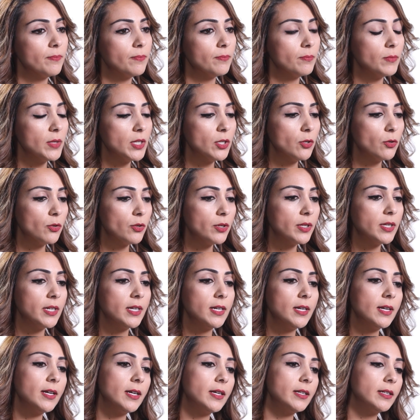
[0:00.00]
من
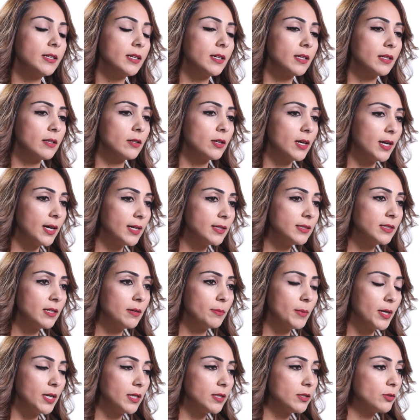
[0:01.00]
هون احنا
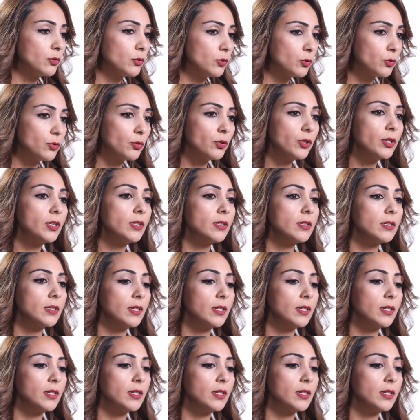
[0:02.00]
قعدنا مع الدكتور